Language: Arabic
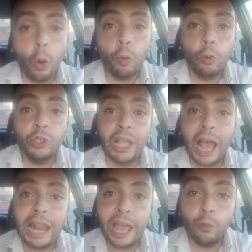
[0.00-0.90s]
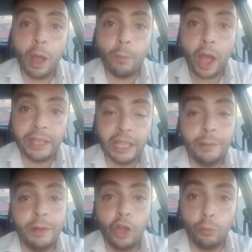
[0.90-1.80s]
وجزء على انواع
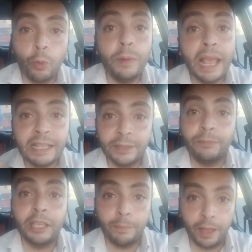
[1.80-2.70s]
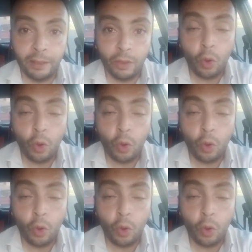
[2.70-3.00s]
معينه من الحبوب لازم تجيبها